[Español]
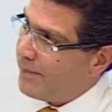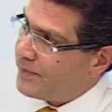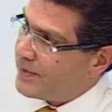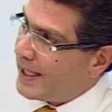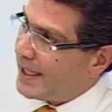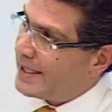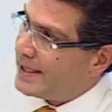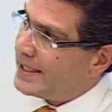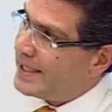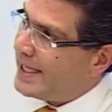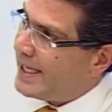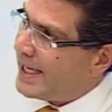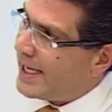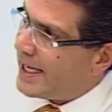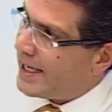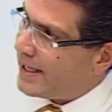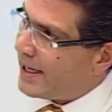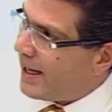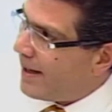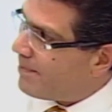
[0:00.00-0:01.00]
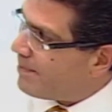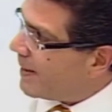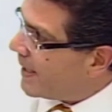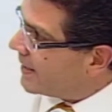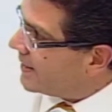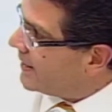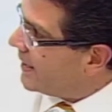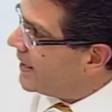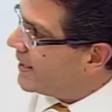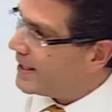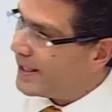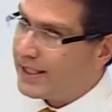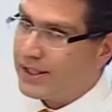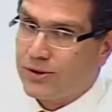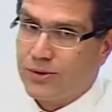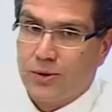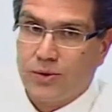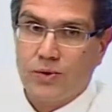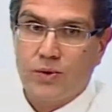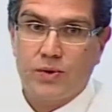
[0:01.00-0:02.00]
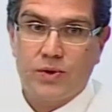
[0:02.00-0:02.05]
tendrían a partir de estos